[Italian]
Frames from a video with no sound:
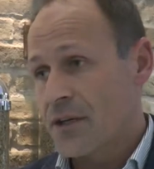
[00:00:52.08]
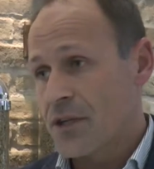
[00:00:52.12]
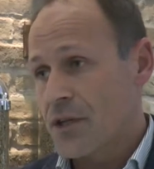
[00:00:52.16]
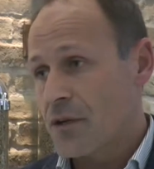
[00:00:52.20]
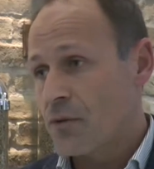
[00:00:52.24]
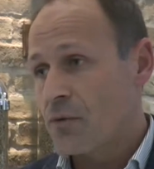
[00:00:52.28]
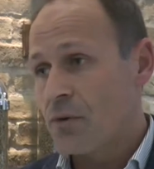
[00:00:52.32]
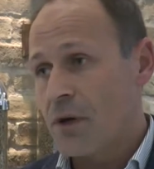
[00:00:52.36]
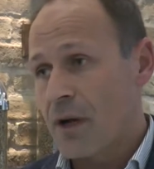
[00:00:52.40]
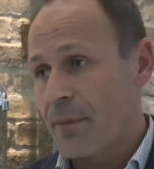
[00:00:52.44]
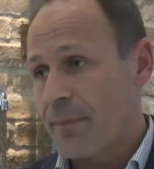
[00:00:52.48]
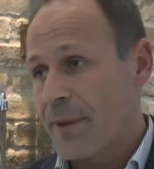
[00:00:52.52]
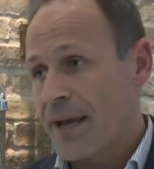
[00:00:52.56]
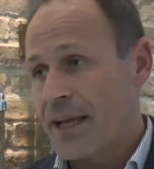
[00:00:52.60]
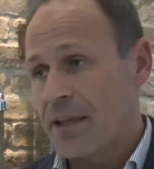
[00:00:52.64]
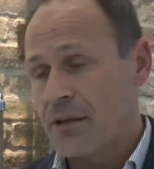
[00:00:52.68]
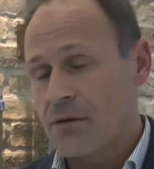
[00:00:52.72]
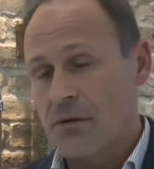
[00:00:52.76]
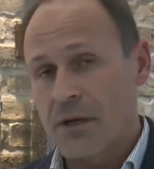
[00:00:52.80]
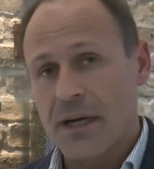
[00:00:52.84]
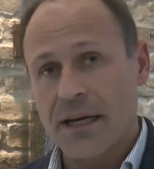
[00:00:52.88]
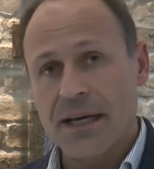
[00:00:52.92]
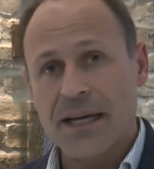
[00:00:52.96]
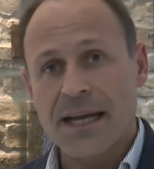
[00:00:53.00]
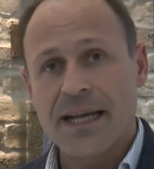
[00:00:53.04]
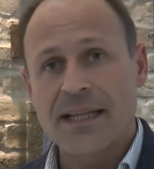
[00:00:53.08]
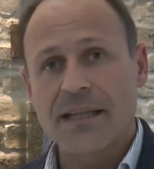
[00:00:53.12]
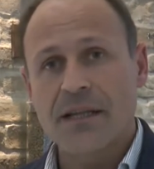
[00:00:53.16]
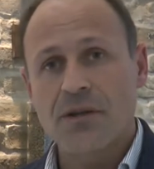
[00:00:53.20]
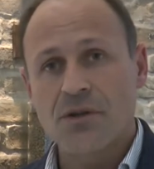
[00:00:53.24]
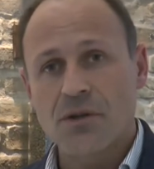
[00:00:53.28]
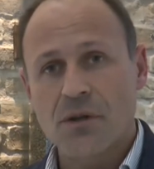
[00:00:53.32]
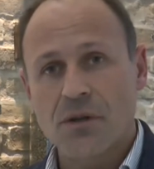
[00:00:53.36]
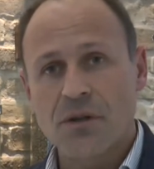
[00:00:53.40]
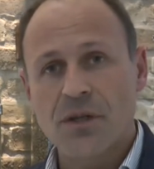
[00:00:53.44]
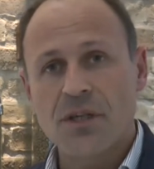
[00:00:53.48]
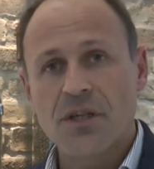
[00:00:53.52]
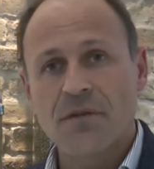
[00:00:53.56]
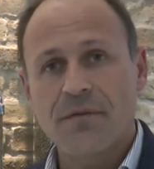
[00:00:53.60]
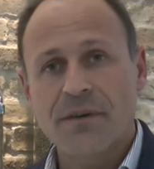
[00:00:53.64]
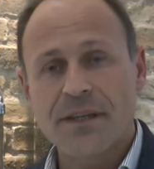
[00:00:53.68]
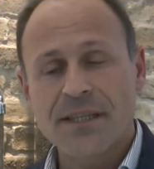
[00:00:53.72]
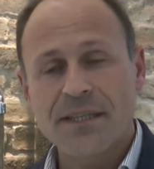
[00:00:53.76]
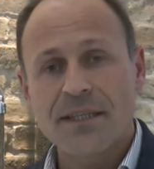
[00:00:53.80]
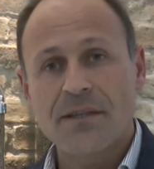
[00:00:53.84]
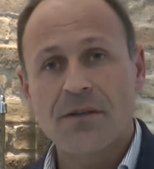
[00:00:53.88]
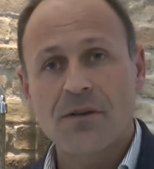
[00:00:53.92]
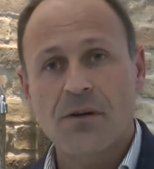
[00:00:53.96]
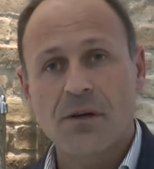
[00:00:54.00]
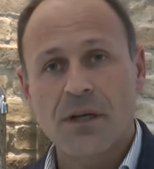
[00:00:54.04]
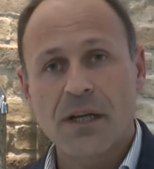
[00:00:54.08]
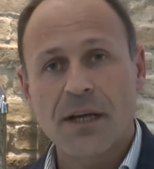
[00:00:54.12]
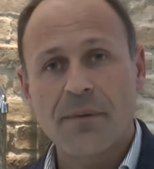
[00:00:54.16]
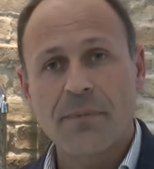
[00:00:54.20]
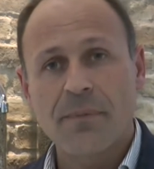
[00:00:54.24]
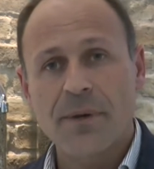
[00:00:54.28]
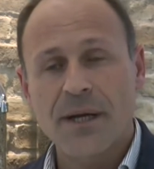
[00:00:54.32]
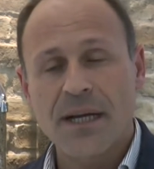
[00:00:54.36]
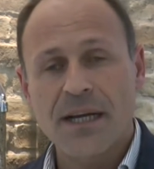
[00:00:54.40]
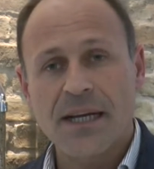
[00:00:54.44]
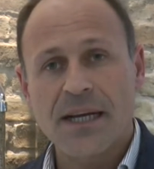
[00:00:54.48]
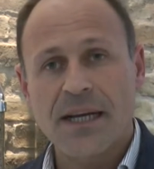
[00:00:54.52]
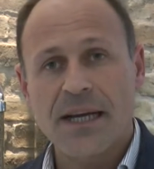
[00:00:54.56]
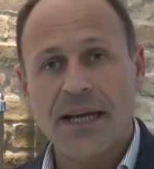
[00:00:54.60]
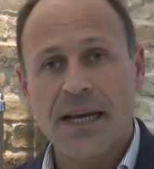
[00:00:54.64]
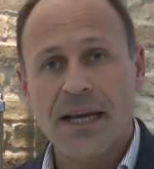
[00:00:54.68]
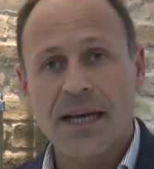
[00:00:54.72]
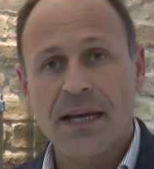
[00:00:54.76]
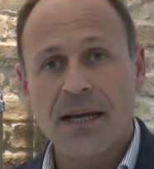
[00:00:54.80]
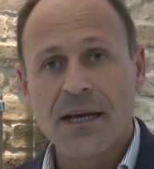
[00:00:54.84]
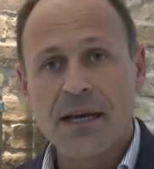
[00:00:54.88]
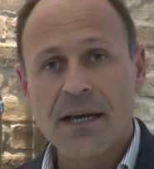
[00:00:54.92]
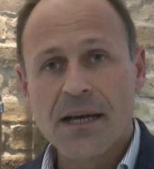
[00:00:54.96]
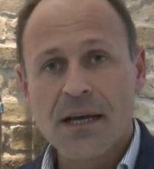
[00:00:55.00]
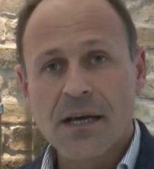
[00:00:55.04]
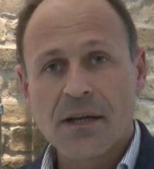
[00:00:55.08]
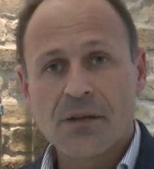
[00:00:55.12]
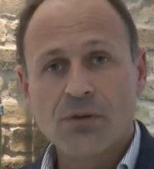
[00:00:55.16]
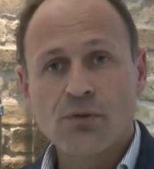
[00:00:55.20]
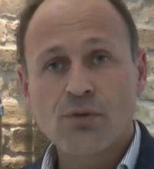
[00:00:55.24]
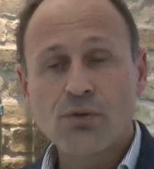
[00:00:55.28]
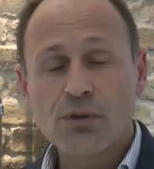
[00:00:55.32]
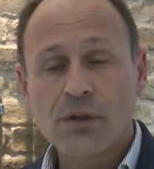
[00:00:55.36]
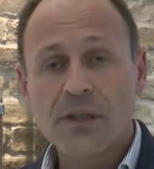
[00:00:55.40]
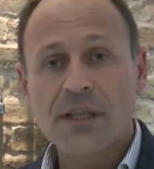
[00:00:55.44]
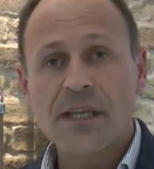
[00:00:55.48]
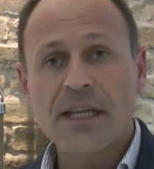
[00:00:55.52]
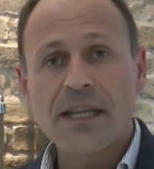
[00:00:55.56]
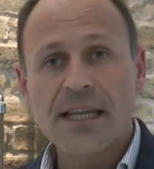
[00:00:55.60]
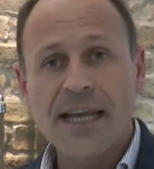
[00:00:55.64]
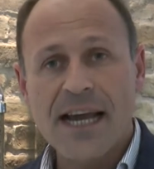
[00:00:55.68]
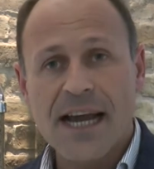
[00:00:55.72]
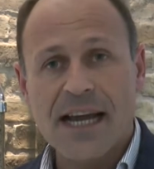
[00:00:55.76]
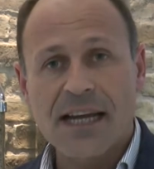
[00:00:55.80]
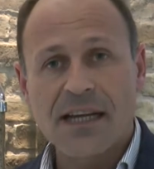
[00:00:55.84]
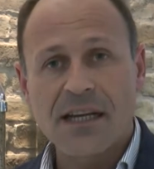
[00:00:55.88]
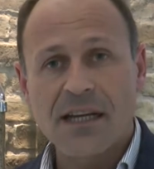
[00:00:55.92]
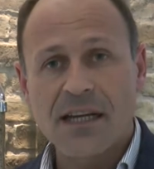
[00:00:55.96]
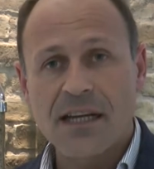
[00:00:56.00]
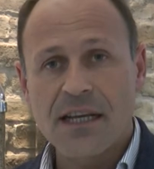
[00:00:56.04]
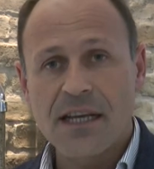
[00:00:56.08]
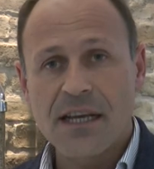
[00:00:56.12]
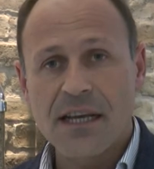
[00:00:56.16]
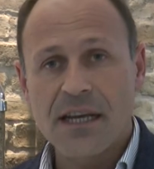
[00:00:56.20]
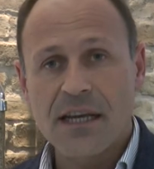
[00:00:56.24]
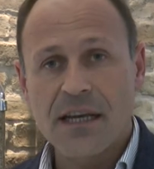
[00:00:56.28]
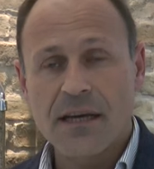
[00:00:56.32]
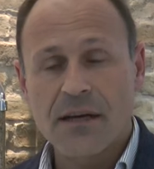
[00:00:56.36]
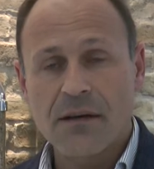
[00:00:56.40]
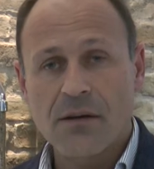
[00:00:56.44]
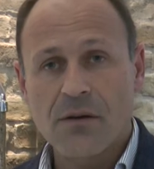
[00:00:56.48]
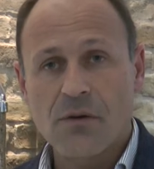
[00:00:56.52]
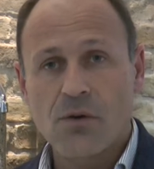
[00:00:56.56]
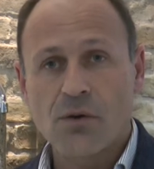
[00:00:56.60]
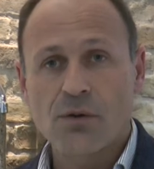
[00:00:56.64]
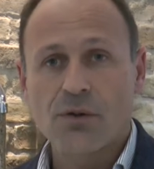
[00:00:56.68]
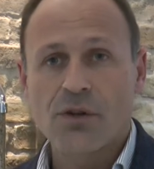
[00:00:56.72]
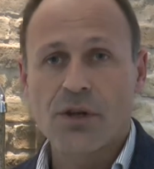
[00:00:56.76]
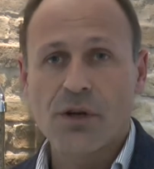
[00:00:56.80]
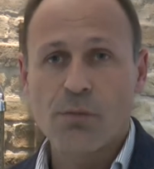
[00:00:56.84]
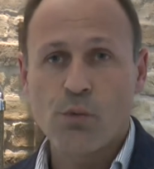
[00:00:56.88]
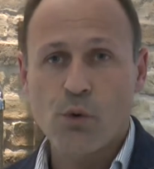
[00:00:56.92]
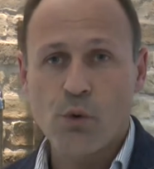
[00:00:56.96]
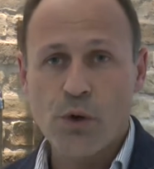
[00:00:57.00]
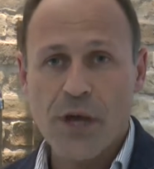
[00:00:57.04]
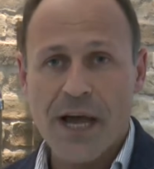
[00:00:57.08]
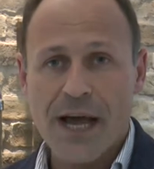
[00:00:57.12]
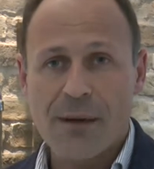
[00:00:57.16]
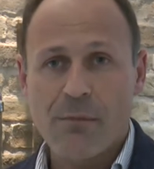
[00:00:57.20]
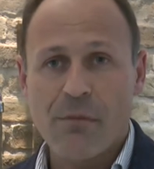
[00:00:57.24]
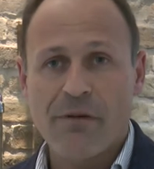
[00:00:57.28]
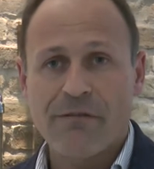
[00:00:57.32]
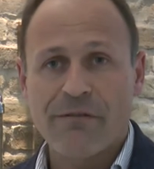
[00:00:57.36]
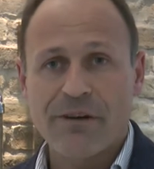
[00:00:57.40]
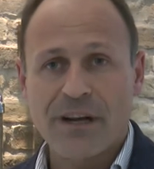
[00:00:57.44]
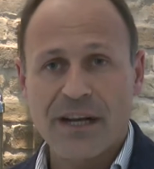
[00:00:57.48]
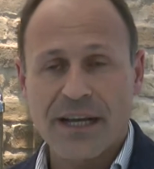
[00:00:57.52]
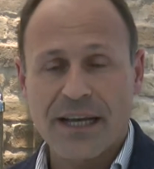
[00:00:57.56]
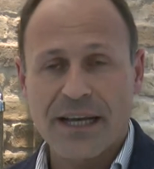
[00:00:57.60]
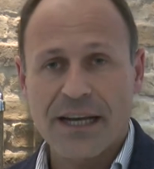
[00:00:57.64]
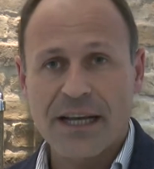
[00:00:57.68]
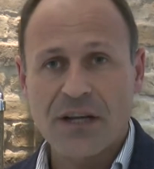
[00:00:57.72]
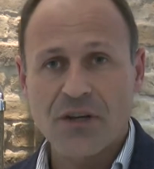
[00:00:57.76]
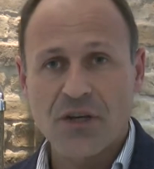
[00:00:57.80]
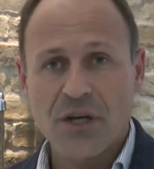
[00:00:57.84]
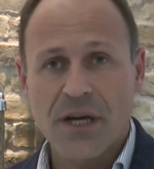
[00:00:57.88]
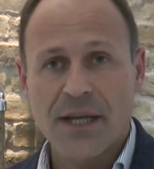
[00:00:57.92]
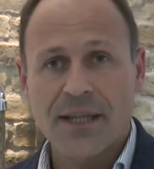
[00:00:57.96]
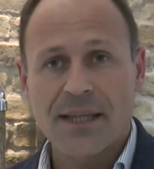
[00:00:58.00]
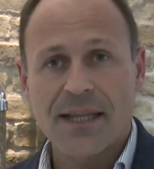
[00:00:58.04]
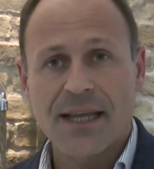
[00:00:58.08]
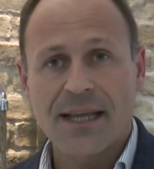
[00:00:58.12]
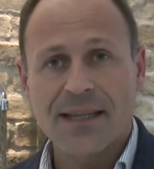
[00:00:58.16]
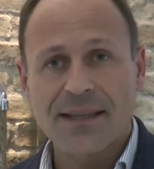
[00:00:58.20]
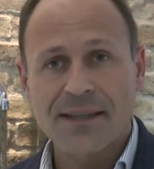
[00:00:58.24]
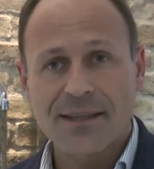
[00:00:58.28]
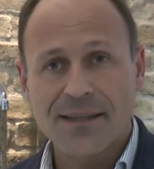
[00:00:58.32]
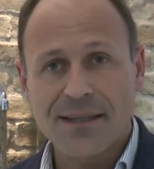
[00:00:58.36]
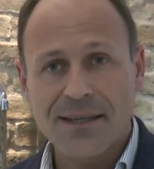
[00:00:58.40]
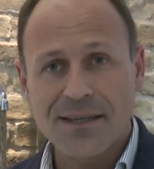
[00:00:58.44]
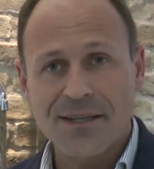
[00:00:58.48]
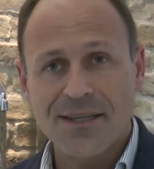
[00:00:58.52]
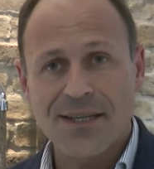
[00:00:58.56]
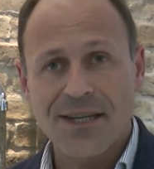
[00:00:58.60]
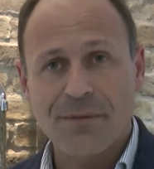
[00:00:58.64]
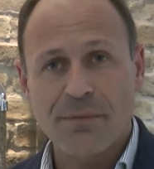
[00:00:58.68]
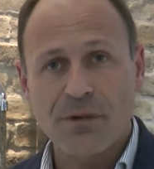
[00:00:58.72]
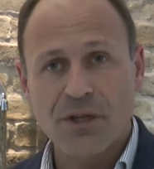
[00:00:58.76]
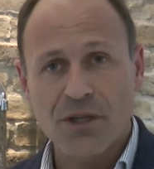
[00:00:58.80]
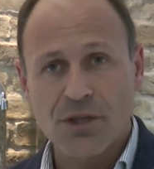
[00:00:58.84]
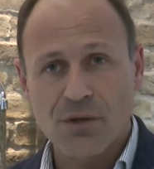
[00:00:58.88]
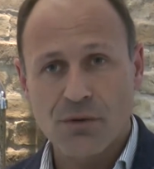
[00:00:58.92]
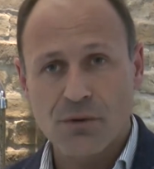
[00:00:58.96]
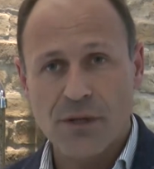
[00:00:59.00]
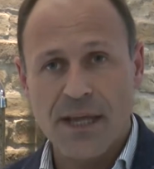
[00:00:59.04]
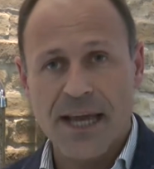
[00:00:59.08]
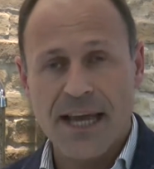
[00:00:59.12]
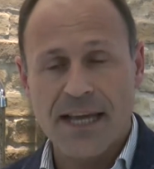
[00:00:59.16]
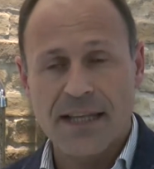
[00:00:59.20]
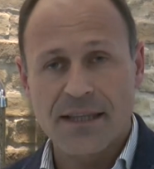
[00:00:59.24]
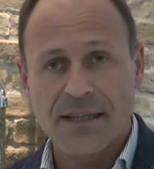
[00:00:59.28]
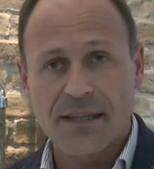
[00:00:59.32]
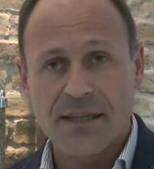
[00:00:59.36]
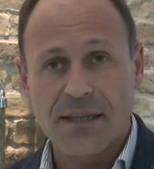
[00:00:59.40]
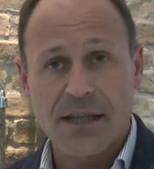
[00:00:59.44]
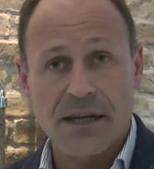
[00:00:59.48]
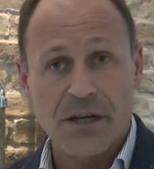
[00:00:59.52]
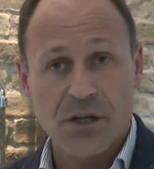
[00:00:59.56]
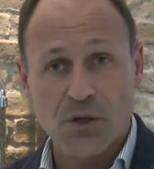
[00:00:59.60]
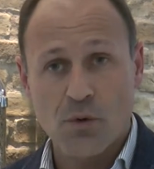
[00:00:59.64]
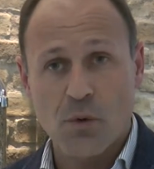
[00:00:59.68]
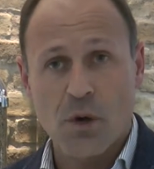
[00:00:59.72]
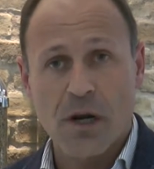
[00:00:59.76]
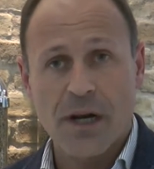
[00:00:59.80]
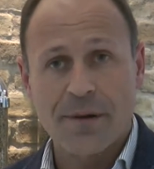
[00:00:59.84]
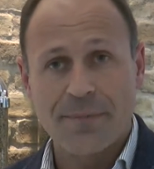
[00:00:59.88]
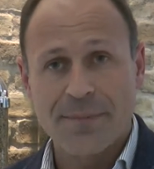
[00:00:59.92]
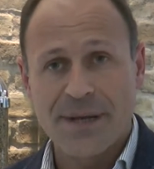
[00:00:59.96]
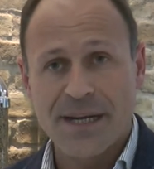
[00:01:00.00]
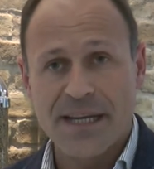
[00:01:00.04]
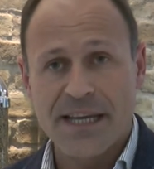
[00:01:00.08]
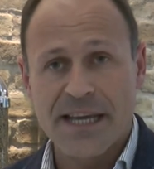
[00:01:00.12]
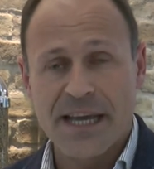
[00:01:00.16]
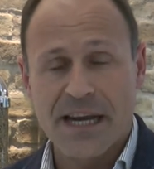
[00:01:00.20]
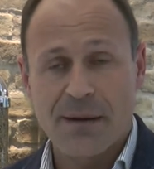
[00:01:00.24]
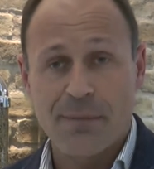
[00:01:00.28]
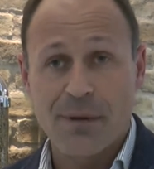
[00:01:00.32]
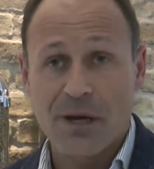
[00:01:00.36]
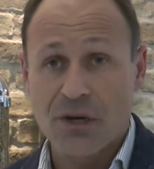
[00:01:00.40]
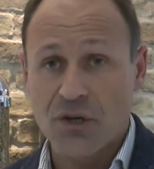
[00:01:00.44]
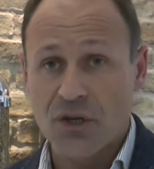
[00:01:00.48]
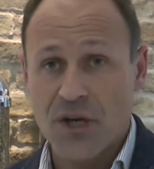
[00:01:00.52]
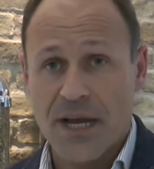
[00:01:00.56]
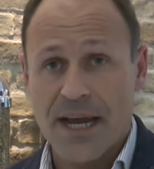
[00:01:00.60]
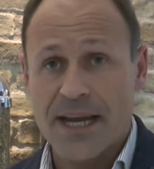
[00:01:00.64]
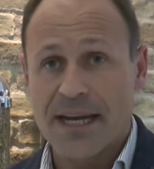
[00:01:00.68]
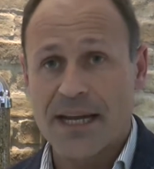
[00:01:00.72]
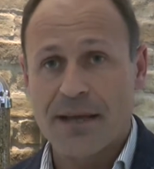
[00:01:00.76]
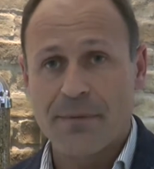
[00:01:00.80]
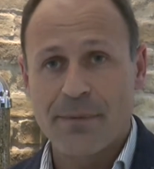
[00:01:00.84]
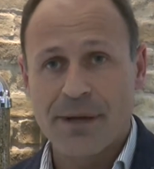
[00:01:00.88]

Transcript: sicuramente una grande soddisfazione perché tutti gli anni contribuiamo a far crescere tantissimi studenti delle scuole alberghiere bresciane e